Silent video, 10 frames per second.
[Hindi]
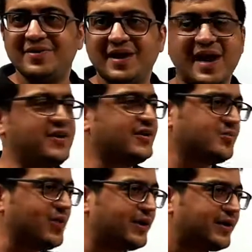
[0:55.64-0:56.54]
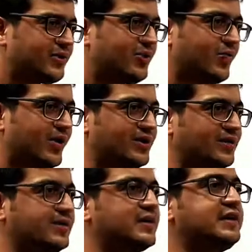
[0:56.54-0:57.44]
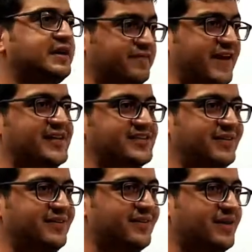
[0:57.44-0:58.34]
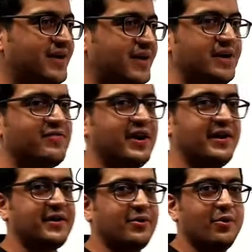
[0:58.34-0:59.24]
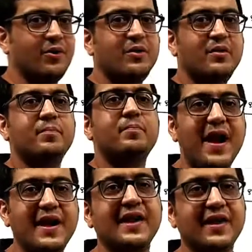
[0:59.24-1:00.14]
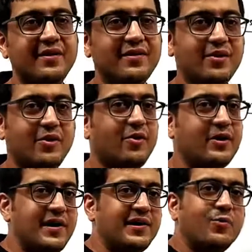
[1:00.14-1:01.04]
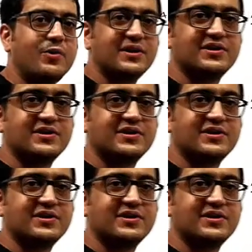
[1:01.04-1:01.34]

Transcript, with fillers: एंड इट विल अंडरगो व्हाट डिफ्रैक्शन इट विल अंडरगो बेंडिंग ऑन एनकाउंटरिंग